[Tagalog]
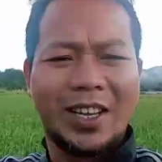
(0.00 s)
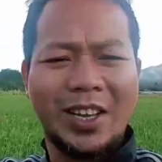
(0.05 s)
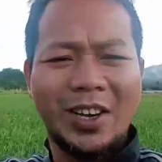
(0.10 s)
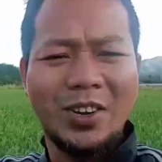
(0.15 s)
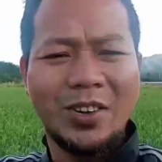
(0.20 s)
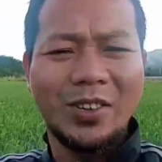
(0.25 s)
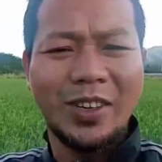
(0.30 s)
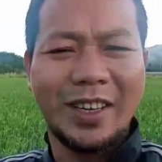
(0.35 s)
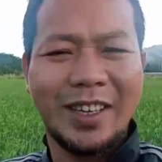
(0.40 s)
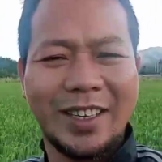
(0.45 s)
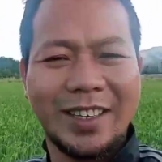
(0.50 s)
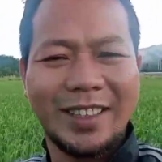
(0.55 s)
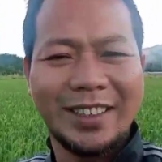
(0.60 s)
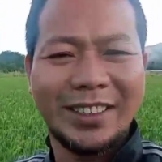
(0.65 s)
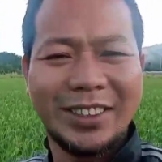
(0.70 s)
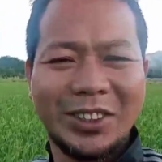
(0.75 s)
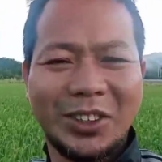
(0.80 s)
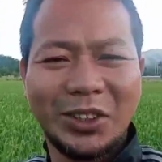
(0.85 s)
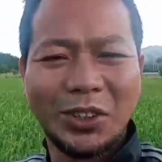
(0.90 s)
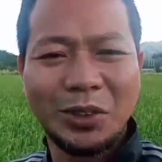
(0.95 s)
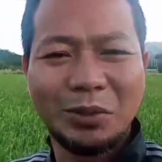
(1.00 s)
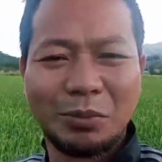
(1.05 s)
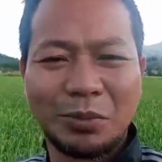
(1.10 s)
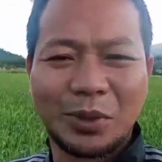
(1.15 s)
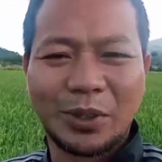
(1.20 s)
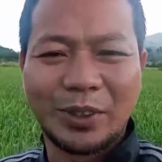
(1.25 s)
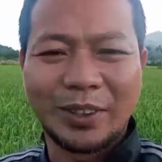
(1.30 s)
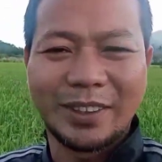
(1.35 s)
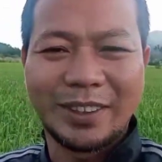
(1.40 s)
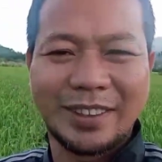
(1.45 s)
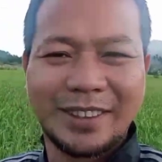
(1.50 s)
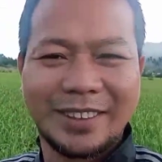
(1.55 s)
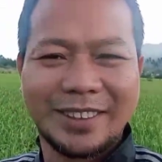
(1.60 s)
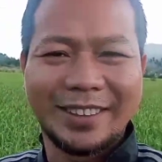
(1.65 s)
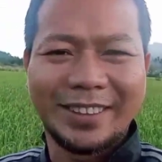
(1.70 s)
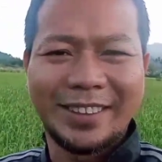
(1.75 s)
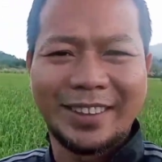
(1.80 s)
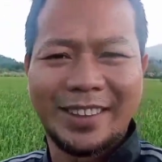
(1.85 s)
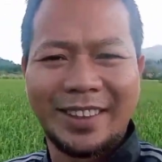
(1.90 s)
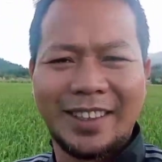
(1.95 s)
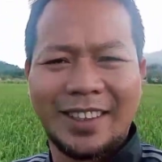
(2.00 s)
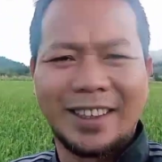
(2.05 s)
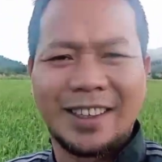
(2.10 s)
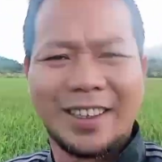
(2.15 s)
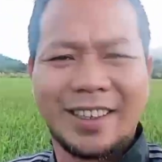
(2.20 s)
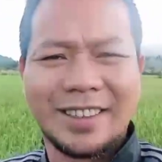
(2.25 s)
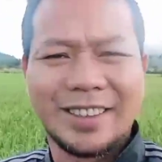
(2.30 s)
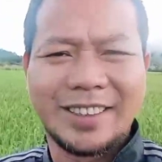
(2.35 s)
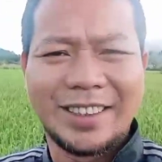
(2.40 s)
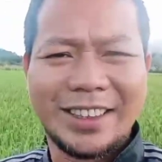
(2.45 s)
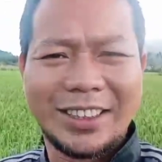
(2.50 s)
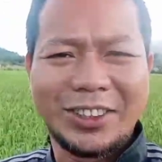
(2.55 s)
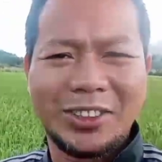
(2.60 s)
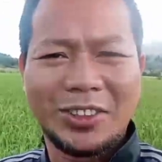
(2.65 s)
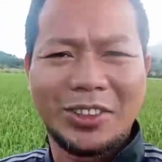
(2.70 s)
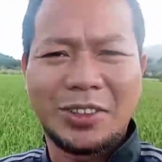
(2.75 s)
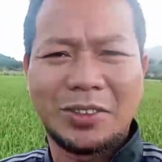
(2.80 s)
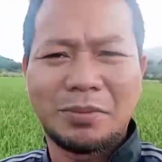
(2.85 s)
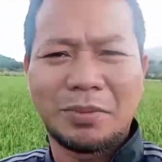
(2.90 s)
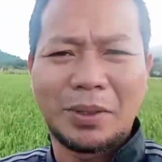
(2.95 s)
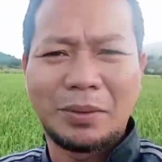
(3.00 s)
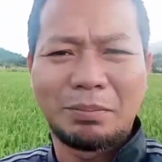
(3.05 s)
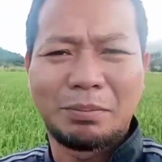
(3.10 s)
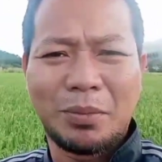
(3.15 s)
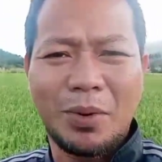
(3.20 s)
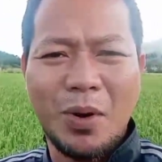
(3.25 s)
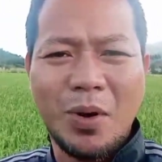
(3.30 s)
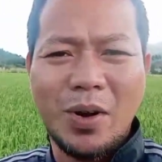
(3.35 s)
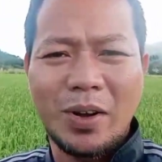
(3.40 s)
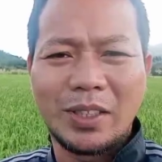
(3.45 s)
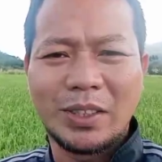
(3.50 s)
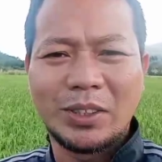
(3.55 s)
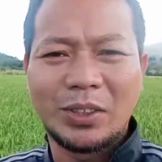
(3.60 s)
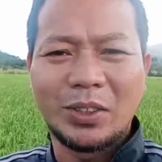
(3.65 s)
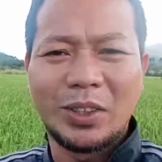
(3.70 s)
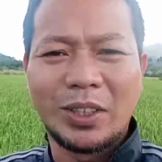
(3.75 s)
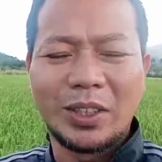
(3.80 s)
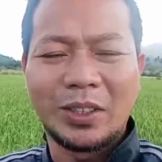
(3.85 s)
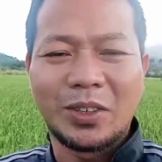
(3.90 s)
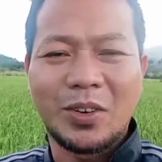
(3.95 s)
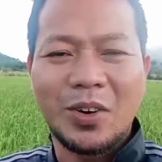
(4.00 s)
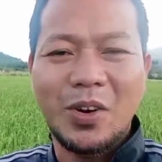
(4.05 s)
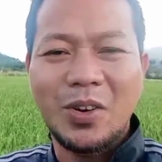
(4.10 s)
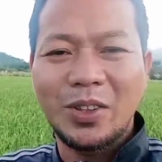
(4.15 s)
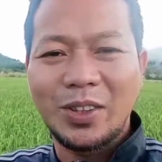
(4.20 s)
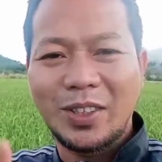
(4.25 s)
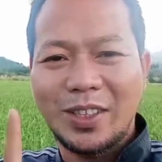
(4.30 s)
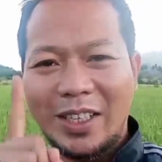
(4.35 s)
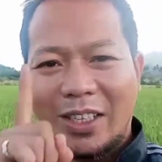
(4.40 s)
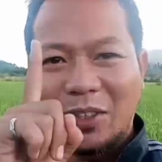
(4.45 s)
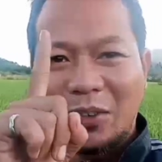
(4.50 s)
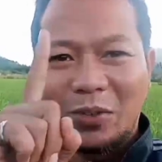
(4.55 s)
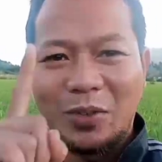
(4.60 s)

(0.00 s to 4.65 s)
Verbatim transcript: Hello guys, good morning. Nandito naman po ang inyong lingkod kay